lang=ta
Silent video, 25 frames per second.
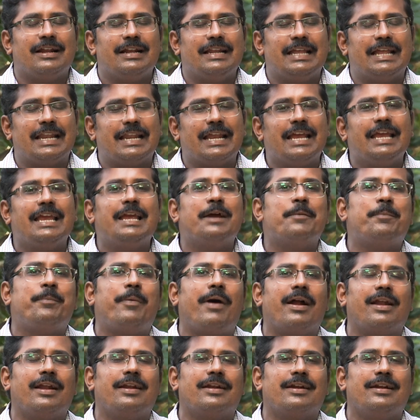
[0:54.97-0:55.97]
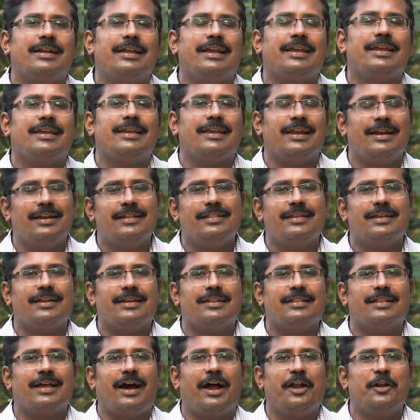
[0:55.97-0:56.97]
நிறைய பாடல்களை
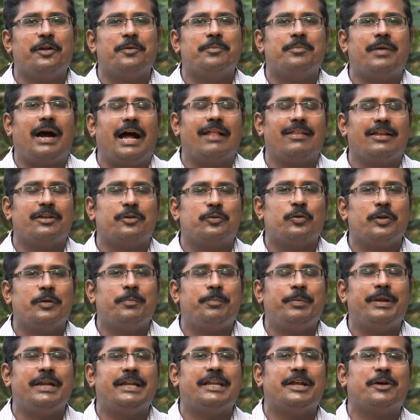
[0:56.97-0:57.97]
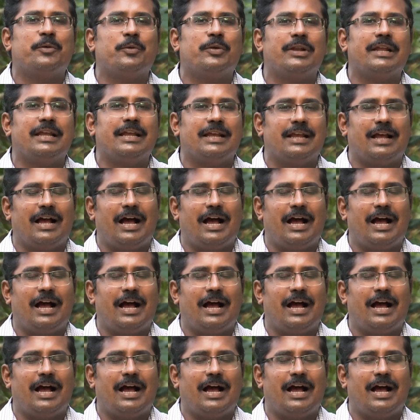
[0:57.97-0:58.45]
எழுதியிருந்தாலும் அதில் குறிப்பிட்ட ஒரு